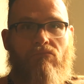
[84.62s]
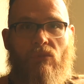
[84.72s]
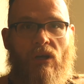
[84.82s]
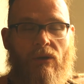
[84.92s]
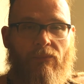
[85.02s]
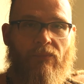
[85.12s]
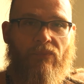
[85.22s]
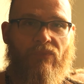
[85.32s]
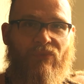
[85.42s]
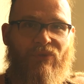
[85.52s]
ja,
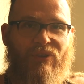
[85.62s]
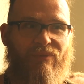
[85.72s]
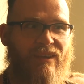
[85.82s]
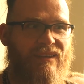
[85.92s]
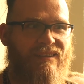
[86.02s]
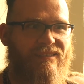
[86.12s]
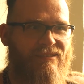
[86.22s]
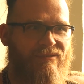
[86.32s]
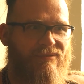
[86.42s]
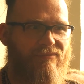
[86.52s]
deswegen
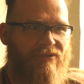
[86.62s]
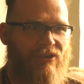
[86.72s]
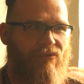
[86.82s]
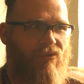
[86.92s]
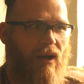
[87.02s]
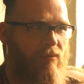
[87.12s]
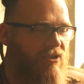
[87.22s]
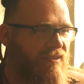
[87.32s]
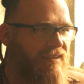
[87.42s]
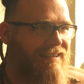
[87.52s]
habe ich
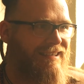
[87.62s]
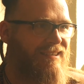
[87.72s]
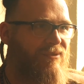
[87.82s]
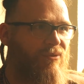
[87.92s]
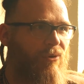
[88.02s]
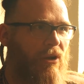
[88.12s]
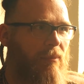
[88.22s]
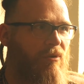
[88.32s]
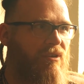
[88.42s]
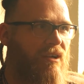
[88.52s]
das gelesen und
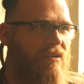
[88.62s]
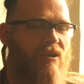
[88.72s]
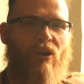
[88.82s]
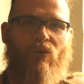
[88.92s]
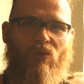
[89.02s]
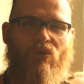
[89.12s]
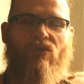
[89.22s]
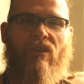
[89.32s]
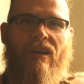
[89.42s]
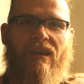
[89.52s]
habe gedacht,
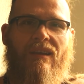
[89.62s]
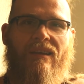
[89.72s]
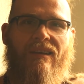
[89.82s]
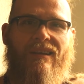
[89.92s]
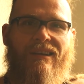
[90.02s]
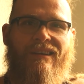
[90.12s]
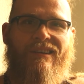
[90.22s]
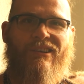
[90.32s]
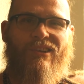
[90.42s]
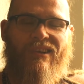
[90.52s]
gut.
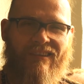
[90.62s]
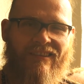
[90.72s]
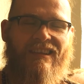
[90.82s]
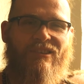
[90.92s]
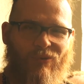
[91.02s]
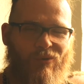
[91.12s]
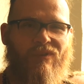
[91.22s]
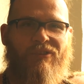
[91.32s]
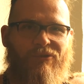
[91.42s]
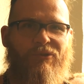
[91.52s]
Das ist echt gut,
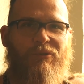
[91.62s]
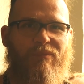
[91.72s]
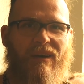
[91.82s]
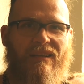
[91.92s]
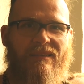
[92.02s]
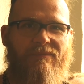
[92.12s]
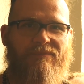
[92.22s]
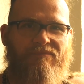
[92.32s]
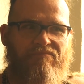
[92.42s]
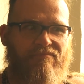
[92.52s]
was YouTube macht.
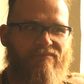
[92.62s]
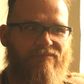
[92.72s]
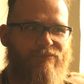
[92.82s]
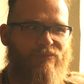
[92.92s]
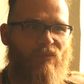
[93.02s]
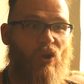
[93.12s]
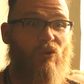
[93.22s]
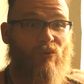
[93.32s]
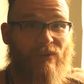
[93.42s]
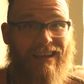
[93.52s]

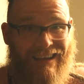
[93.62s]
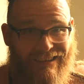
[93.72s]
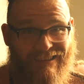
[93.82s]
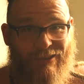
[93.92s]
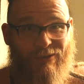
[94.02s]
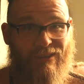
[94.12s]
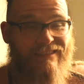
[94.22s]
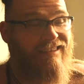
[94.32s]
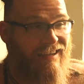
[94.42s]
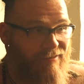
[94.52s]
Nun kann es
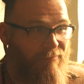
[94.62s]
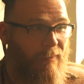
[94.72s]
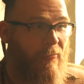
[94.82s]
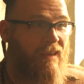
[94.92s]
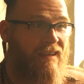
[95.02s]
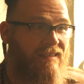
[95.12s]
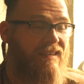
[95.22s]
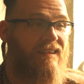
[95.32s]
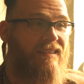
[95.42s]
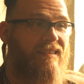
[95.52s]
natürlich sein,
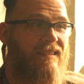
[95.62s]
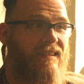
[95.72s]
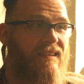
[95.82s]
dass